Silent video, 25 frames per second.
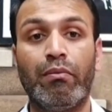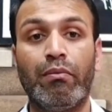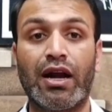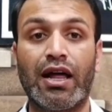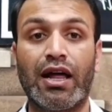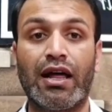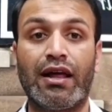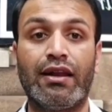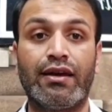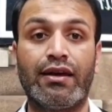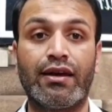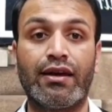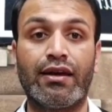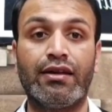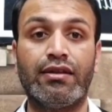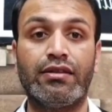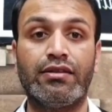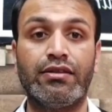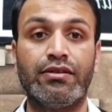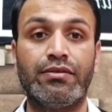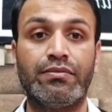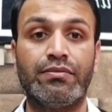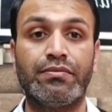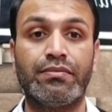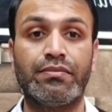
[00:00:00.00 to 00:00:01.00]
बढ़ाने के लिए
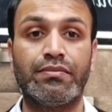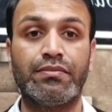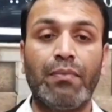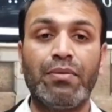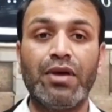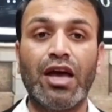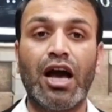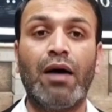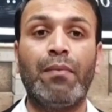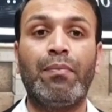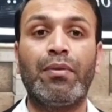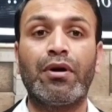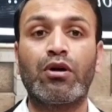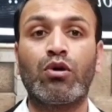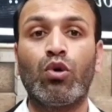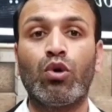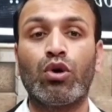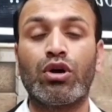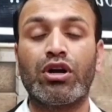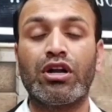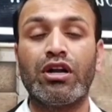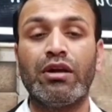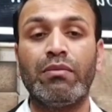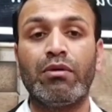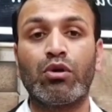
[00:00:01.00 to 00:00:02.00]
थी अब यहां पर
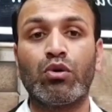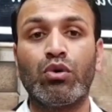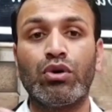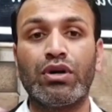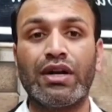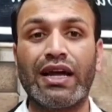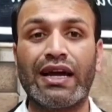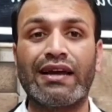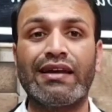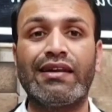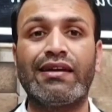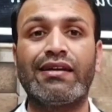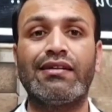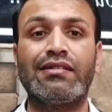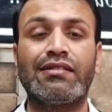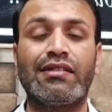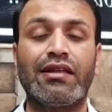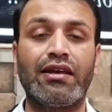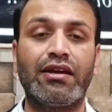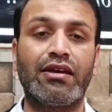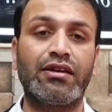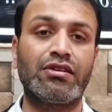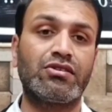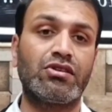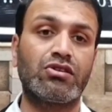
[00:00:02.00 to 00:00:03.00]
कोर्ट ने बिल्कुल टेक्निकल
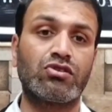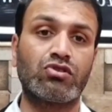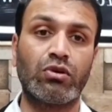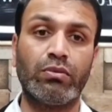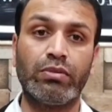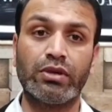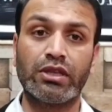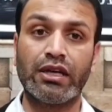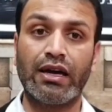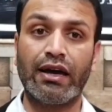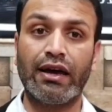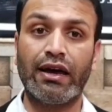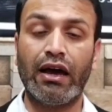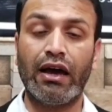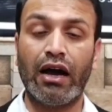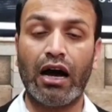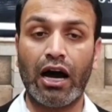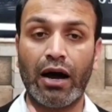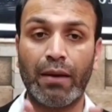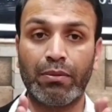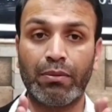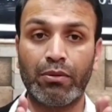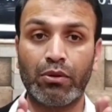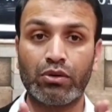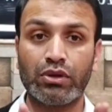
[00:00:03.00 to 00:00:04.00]
तरीके से इसको बताया है
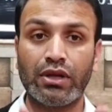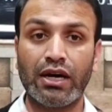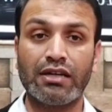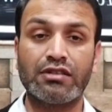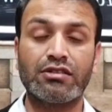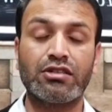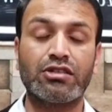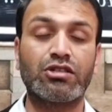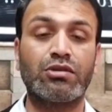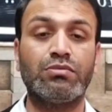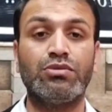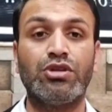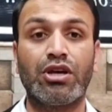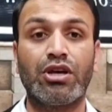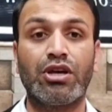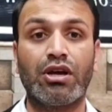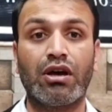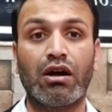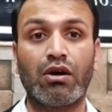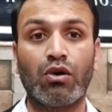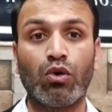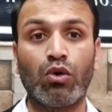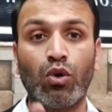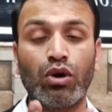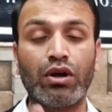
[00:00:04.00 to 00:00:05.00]
आप लोग ध्यान से समझिएगा
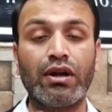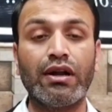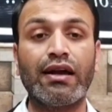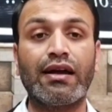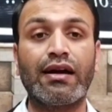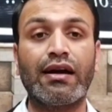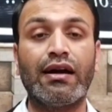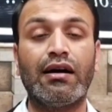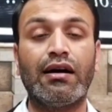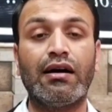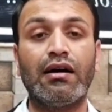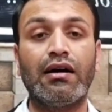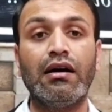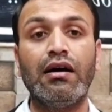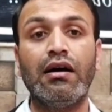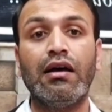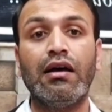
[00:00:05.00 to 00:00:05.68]
कोर्ट ने कहा